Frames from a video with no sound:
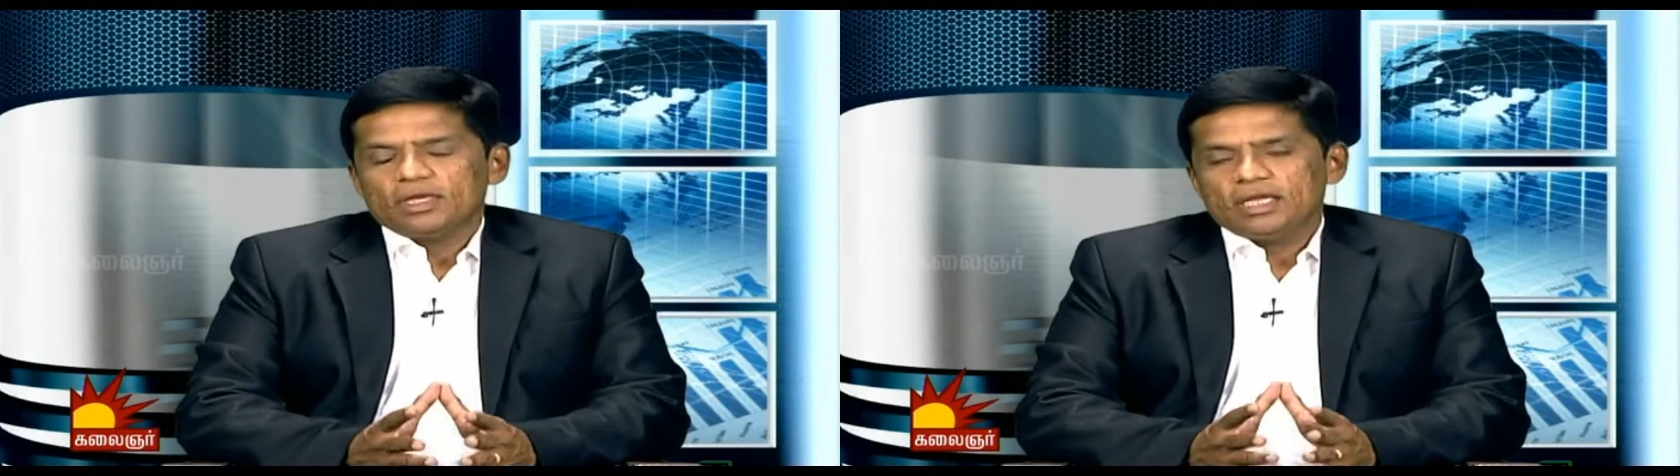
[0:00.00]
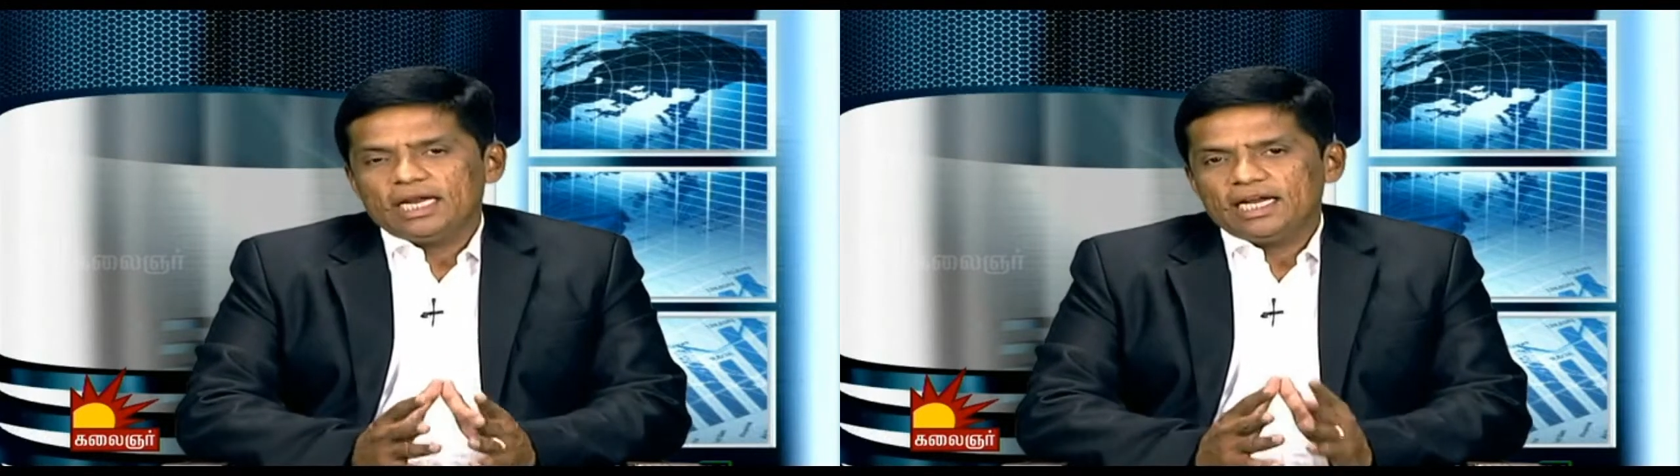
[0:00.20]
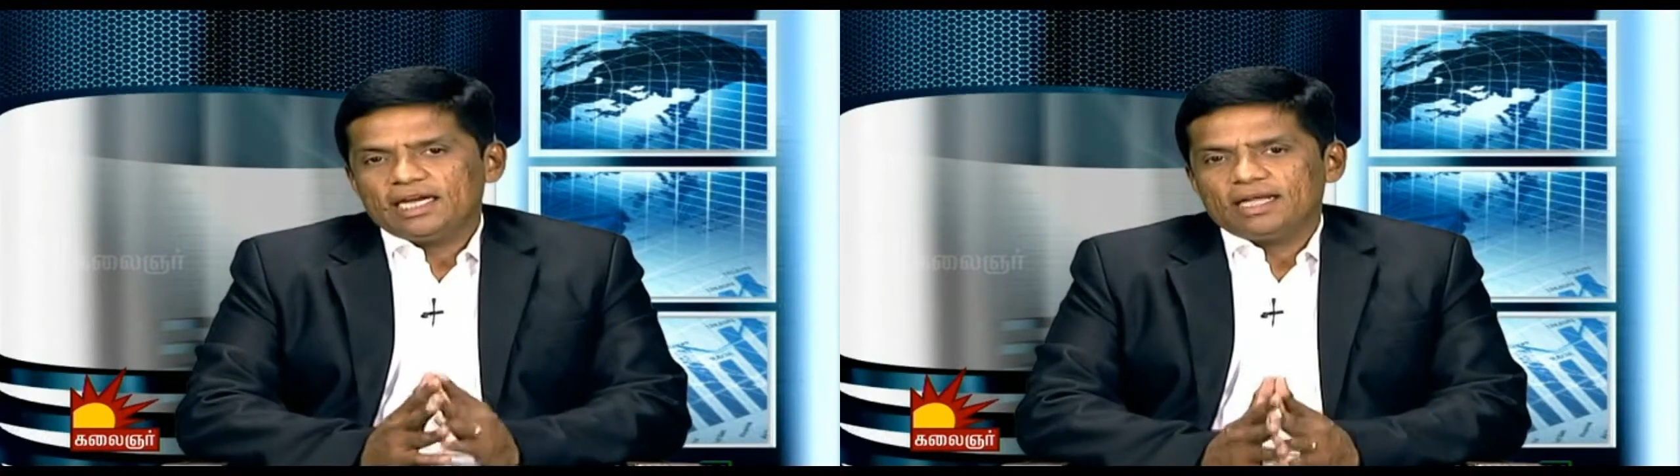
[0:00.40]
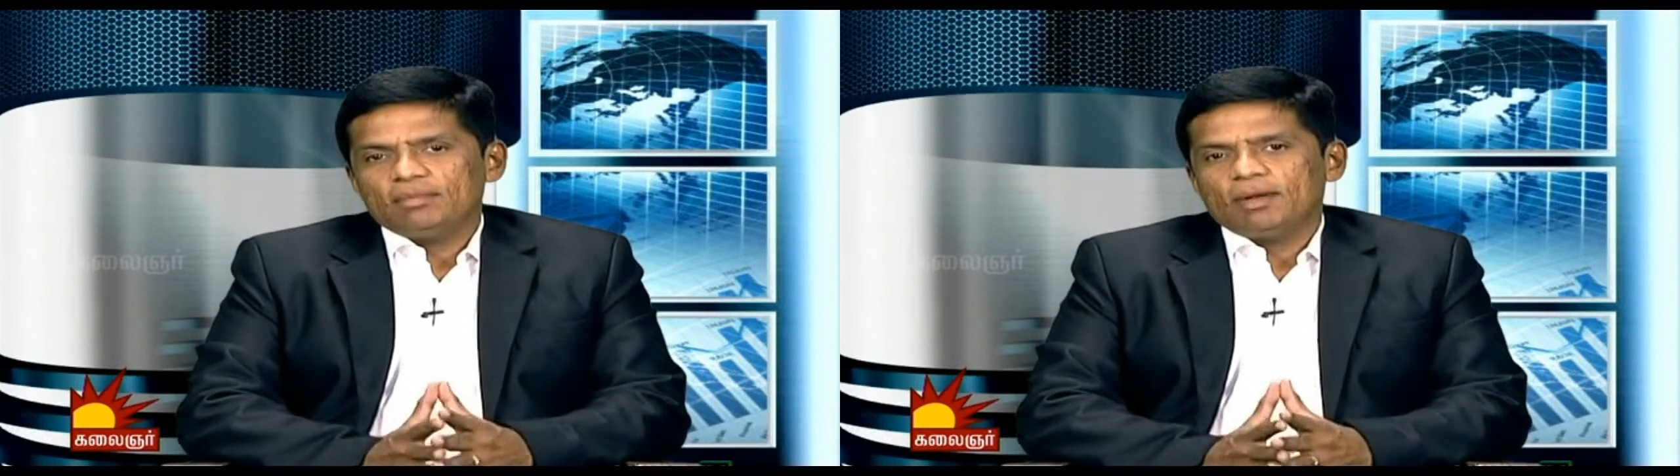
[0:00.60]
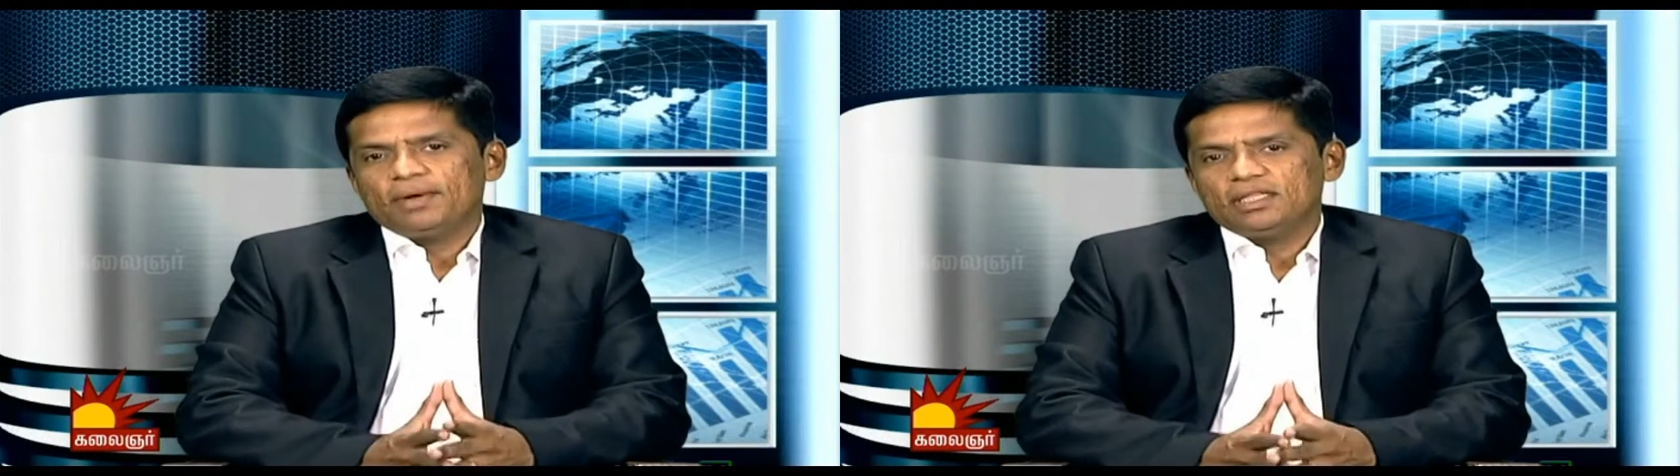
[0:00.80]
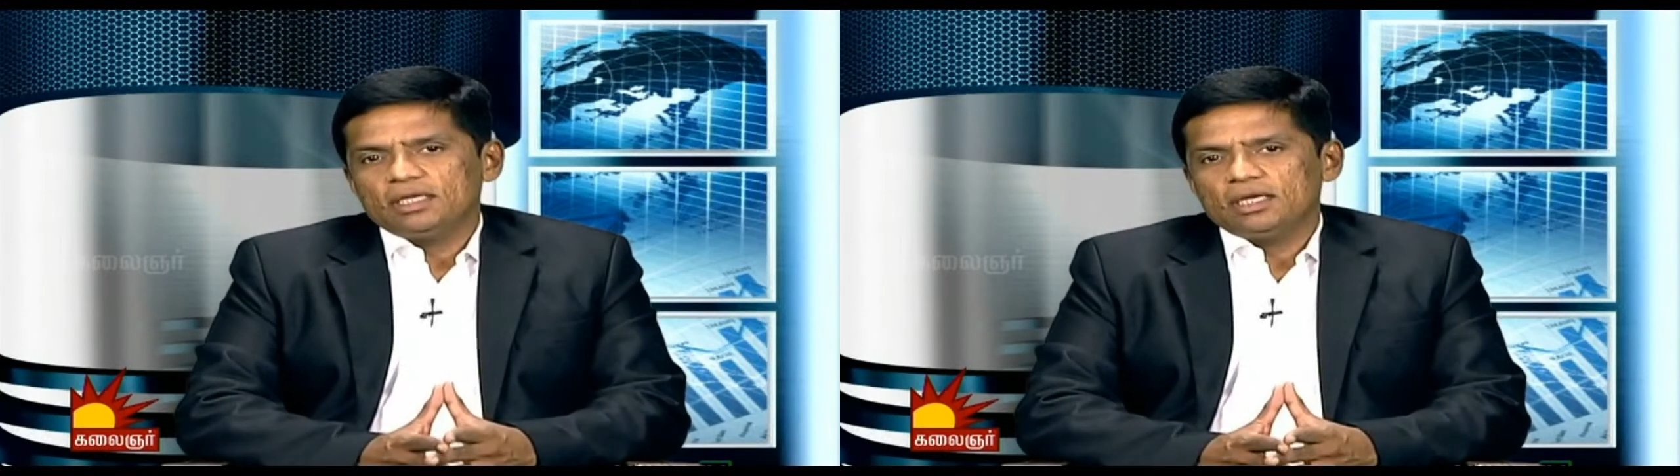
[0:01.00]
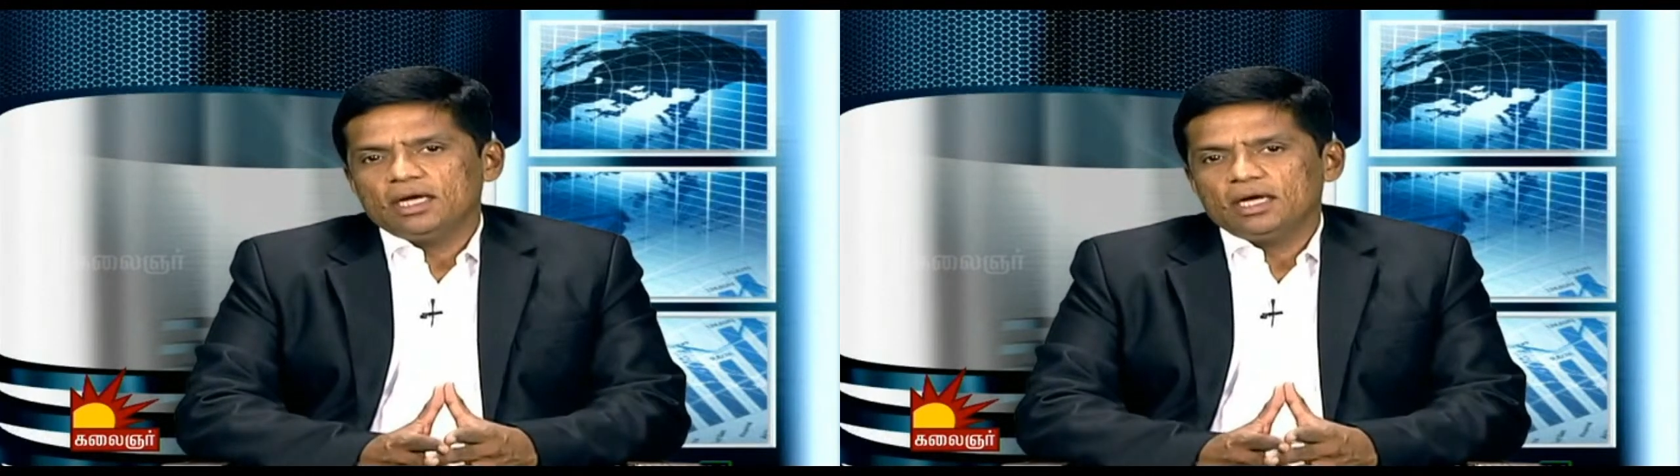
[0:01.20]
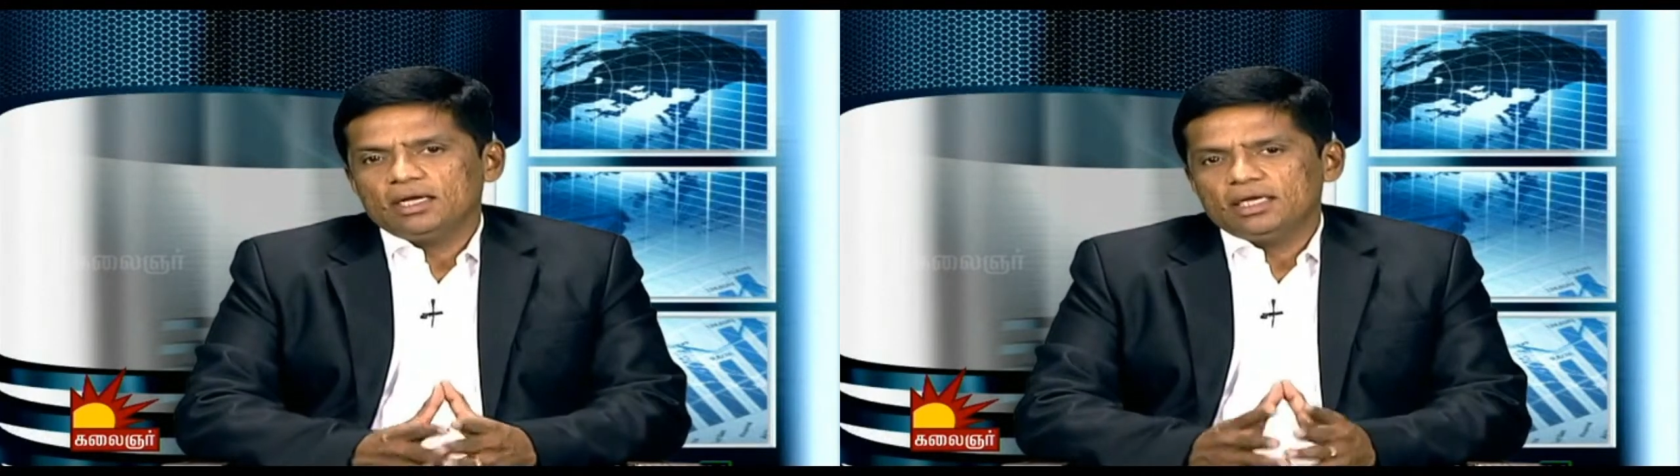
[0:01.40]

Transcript: நிறைய டைமில் பார்த்தீங்கன்னா